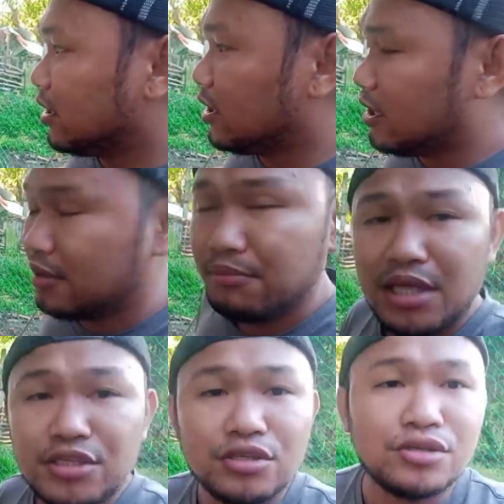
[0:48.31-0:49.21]
uh,
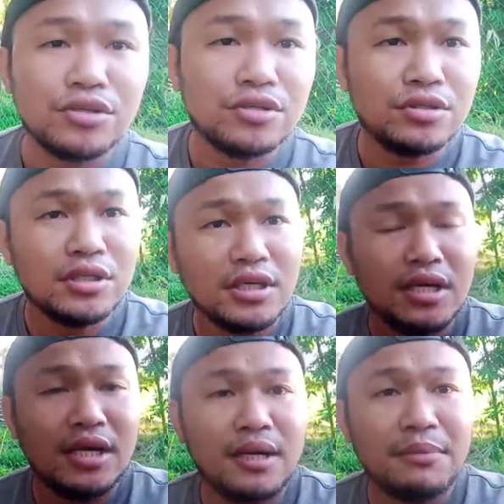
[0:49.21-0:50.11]
medyo
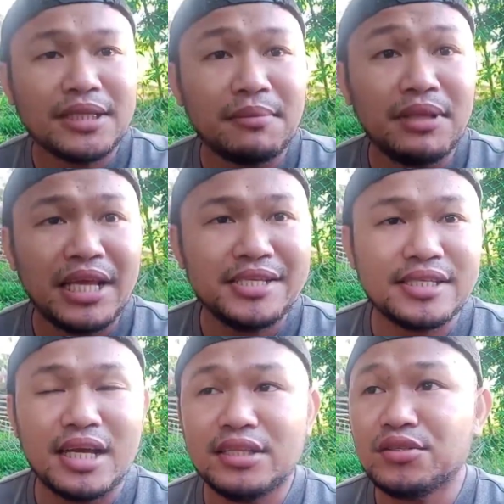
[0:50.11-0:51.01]
uh, matamlay
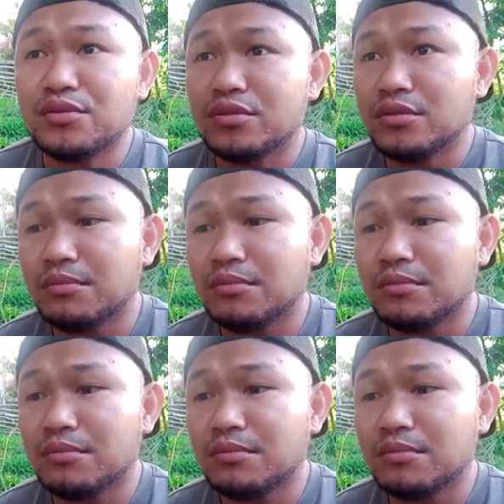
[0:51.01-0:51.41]
siya nung